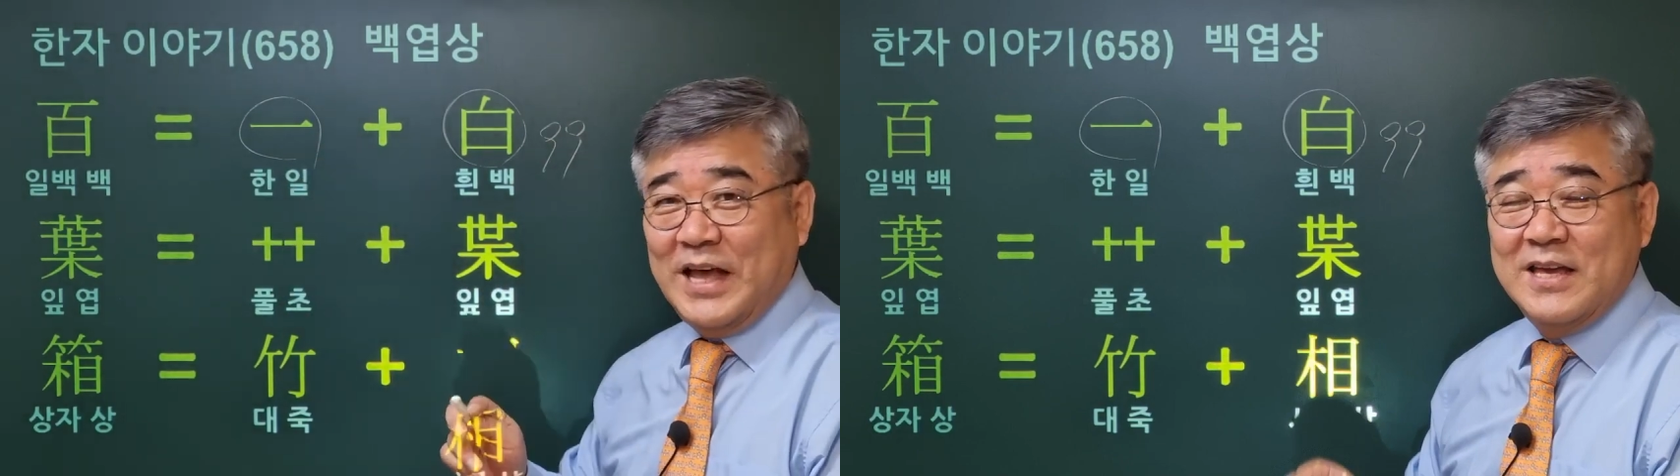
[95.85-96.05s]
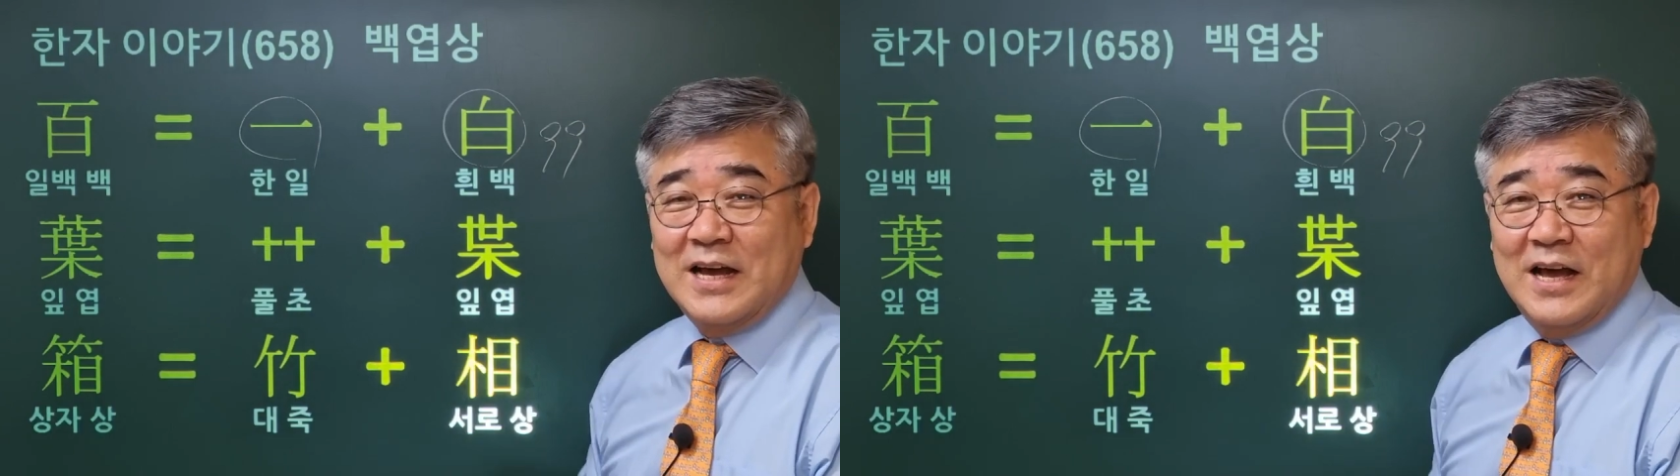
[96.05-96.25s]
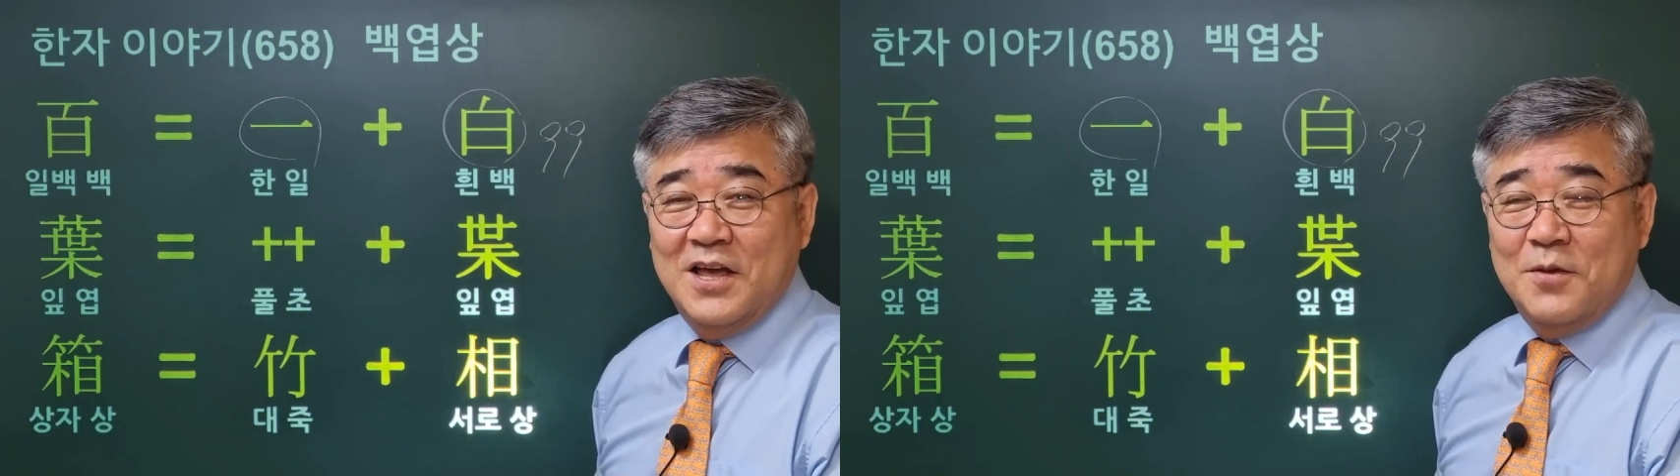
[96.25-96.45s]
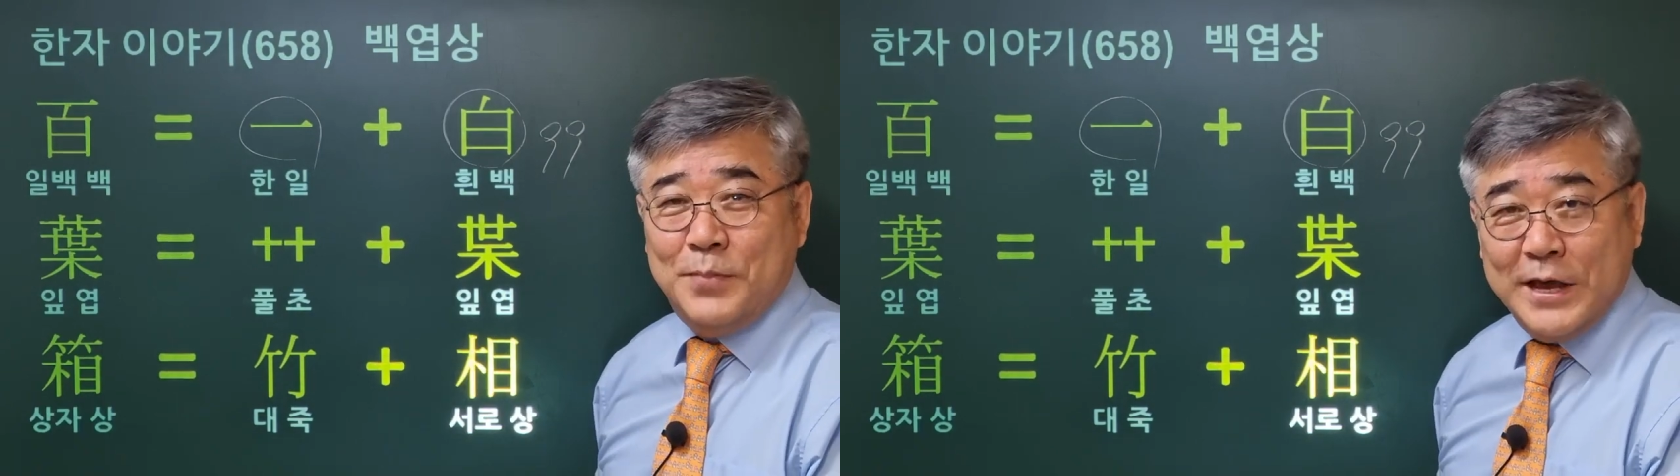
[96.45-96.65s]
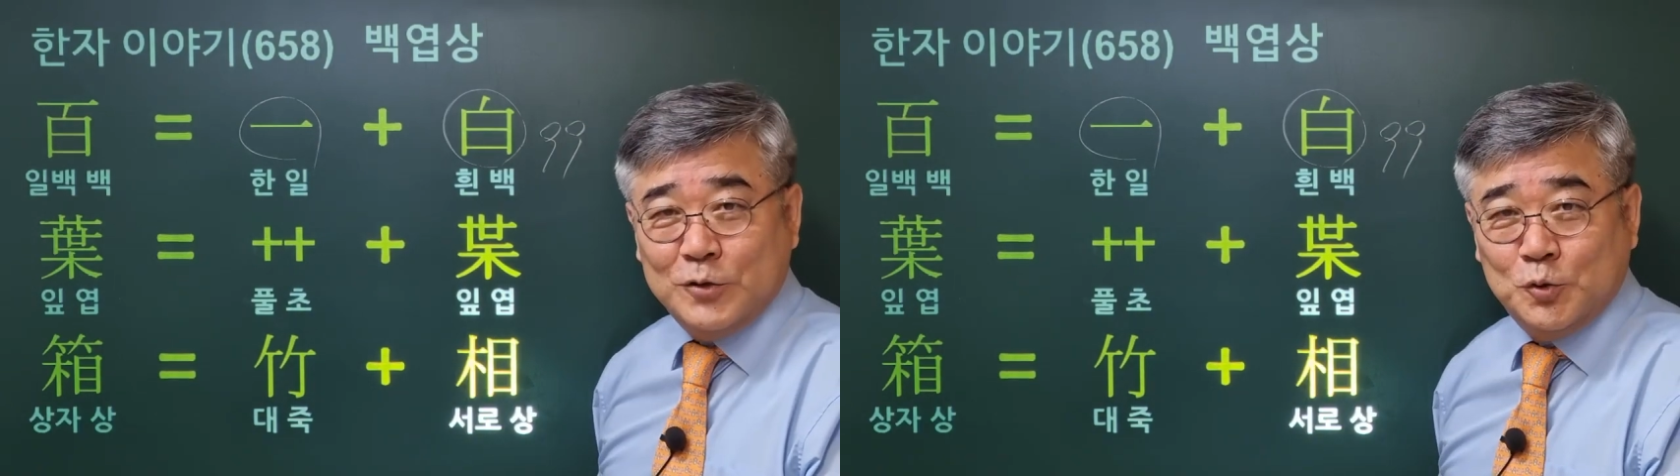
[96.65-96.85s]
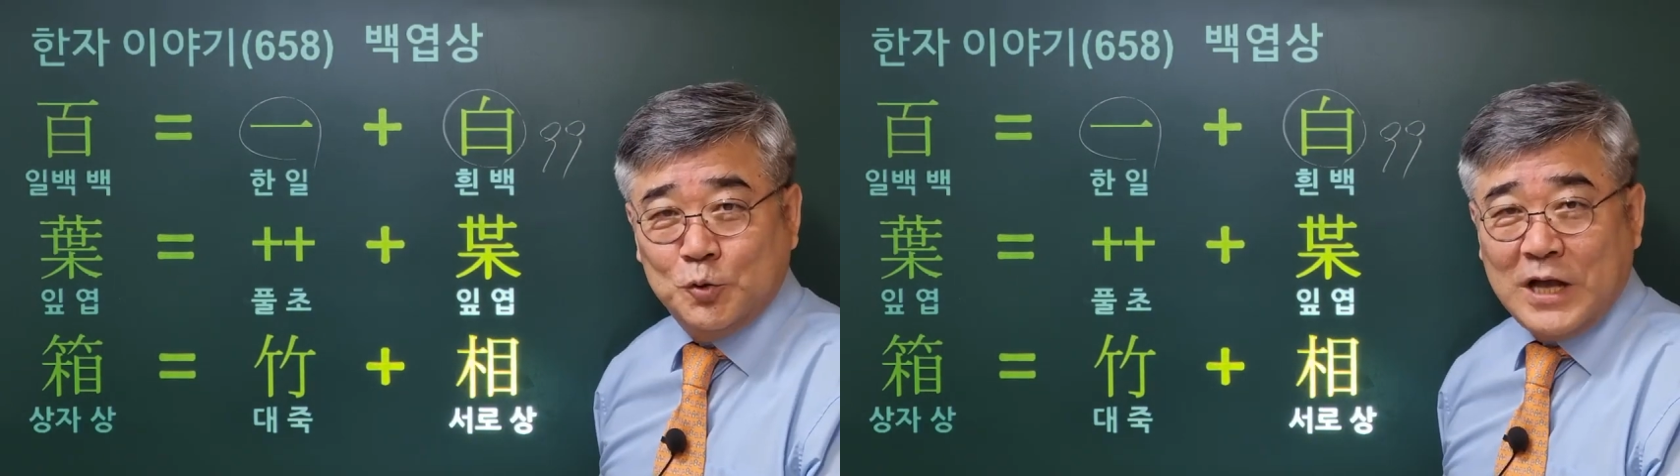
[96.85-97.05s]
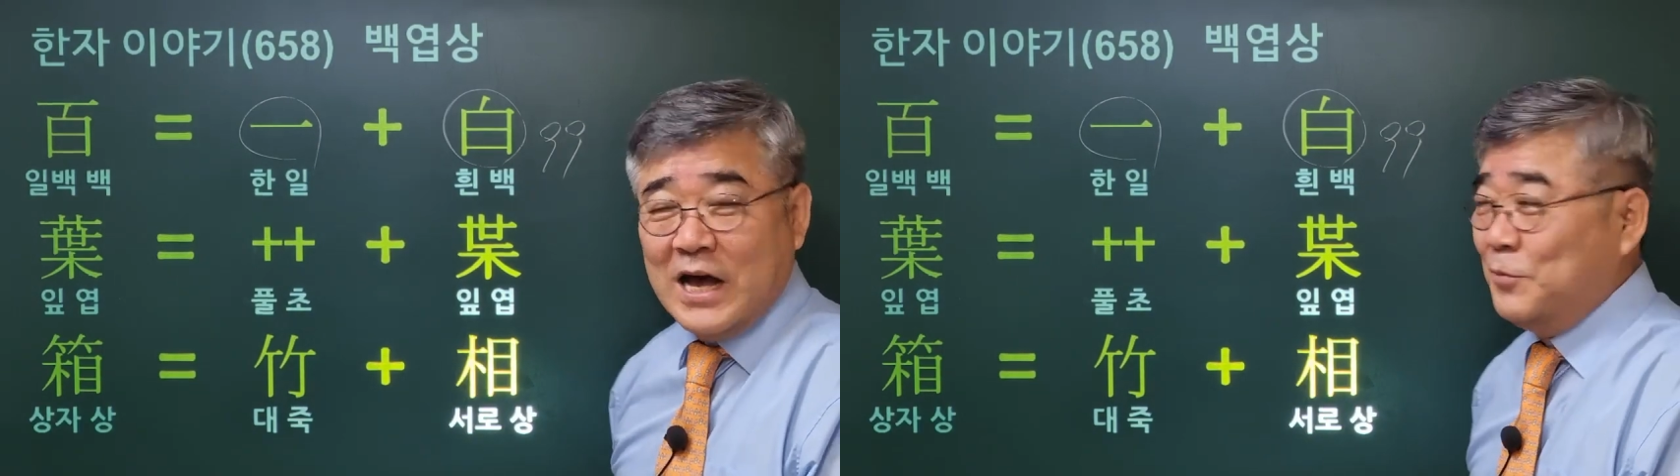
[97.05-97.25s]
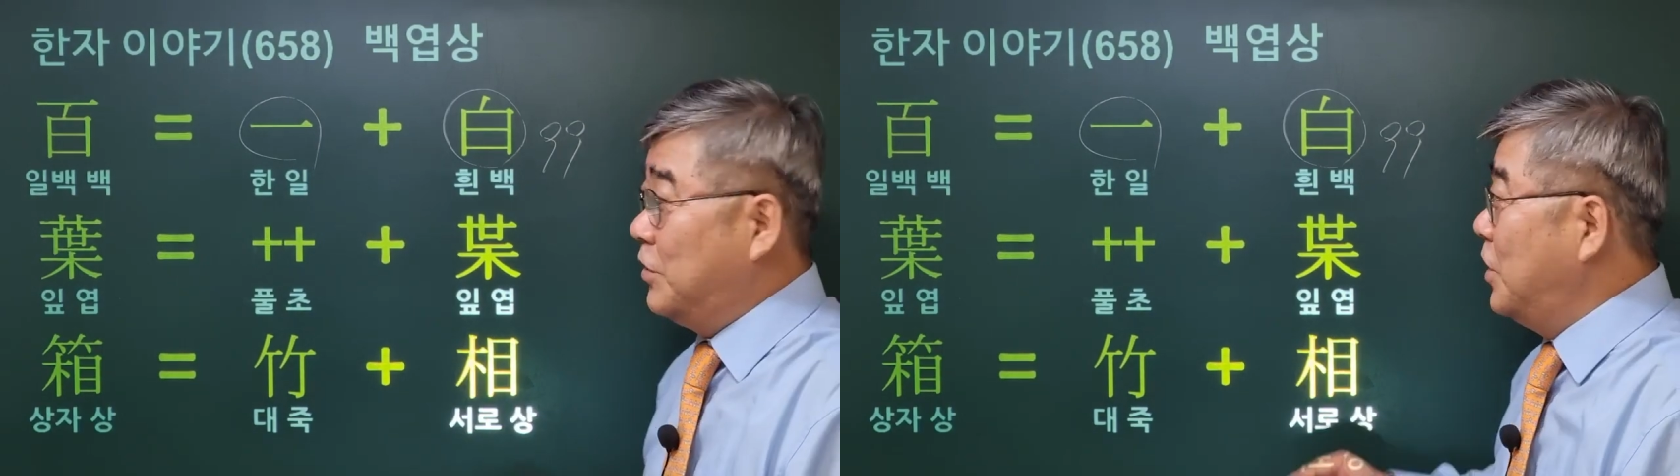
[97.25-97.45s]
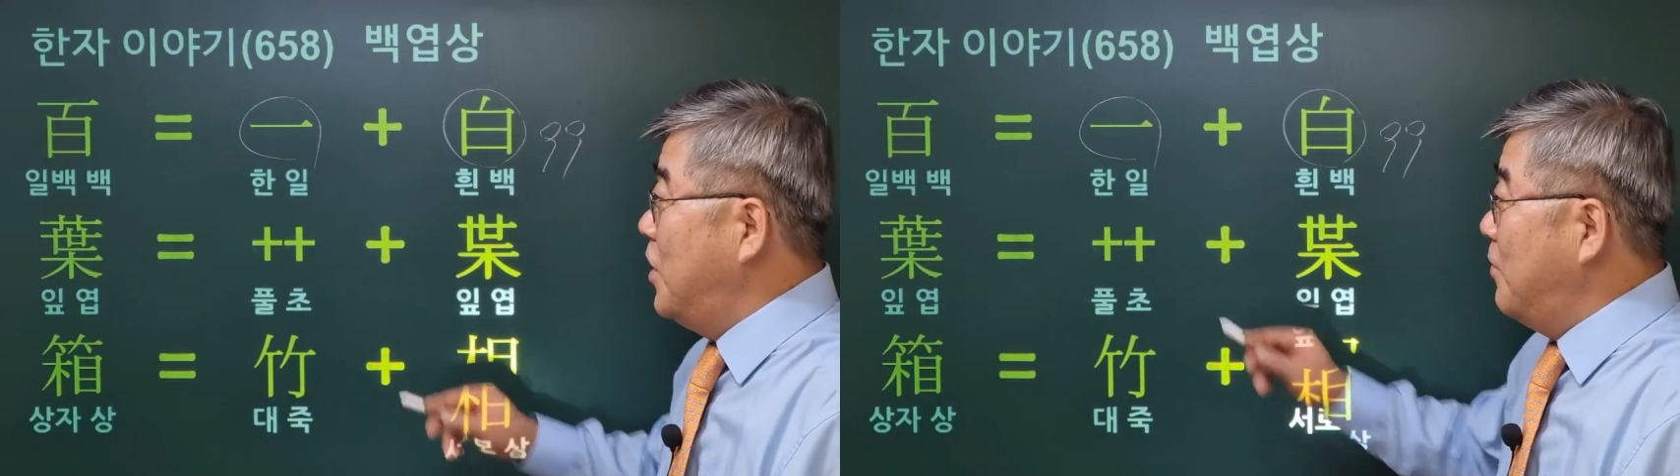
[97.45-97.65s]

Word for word: 나이가 백수다 하면